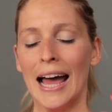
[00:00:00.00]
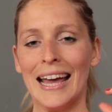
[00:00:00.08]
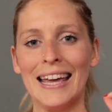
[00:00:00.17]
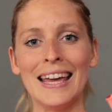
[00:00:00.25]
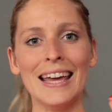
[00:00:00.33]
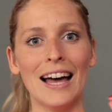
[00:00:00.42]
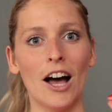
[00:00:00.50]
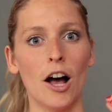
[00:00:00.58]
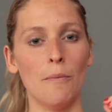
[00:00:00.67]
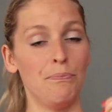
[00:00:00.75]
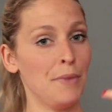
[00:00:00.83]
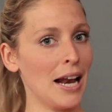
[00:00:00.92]
Et
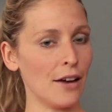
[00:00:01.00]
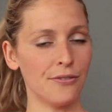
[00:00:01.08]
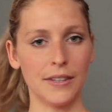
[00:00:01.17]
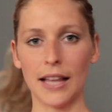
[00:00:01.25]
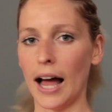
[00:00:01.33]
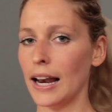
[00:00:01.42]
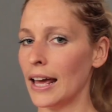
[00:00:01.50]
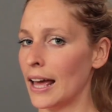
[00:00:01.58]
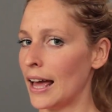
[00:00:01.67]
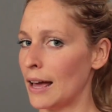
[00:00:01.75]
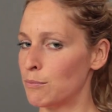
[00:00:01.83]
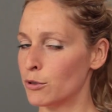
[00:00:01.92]
mais la finale
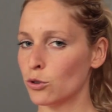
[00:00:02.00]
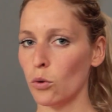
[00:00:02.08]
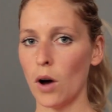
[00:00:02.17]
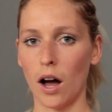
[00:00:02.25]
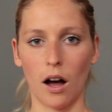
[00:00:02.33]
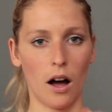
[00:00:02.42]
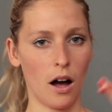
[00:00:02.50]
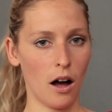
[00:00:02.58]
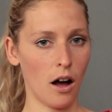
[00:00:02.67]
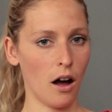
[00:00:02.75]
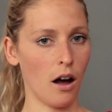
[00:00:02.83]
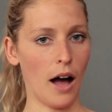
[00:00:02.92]
est, plutôt
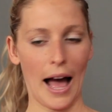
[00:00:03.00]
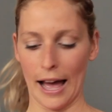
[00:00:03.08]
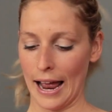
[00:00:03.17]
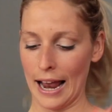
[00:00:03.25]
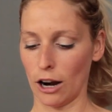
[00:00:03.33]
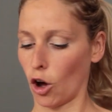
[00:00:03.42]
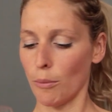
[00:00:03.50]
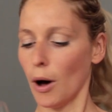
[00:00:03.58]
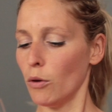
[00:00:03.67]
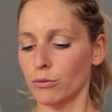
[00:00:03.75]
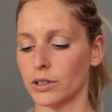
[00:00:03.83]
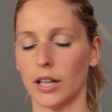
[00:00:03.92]
en, elle
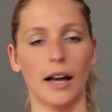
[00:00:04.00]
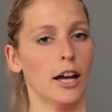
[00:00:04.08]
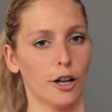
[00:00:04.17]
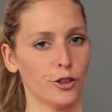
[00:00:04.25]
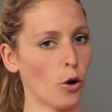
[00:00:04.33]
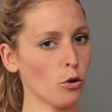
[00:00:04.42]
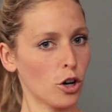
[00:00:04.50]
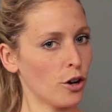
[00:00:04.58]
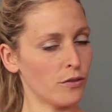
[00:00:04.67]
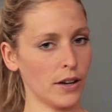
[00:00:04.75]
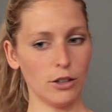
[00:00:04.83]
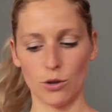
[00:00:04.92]
remonte, donc le
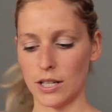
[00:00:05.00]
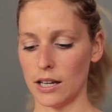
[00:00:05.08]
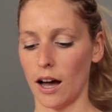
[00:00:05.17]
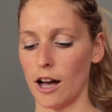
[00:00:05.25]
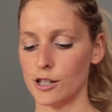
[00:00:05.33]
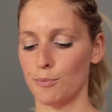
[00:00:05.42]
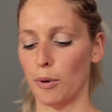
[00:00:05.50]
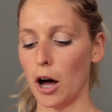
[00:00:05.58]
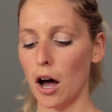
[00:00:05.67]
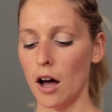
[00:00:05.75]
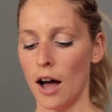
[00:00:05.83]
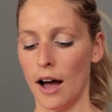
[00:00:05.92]
vin ne s'écrase
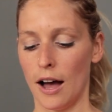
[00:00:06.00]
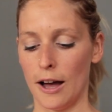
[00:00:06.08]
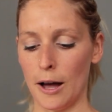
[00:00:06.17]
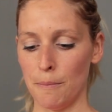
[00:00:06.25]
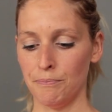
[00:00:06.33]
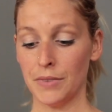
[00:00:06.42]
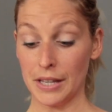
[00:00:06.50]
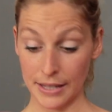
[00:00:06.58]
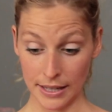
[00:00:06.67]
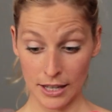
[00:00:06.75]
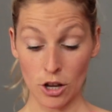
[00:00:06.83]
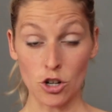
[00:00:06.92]
pas.
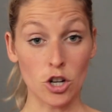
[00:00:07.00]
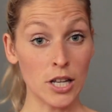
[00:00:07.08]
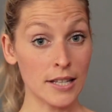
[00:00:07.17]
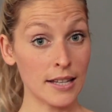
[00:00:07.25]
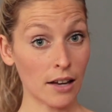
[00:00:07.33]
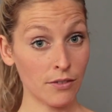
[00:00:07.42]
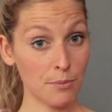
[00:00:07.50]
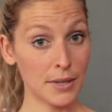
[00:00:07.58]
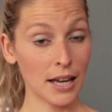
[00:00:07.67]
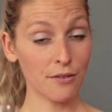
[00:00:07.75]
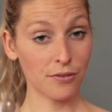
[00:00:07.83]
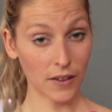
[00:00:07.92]
je l'ai servi
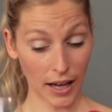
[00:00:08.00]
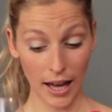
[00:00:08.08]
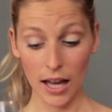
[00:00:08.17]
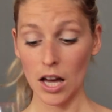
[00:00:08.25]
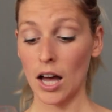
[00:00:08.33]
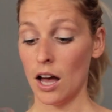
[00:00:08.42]
bien frais,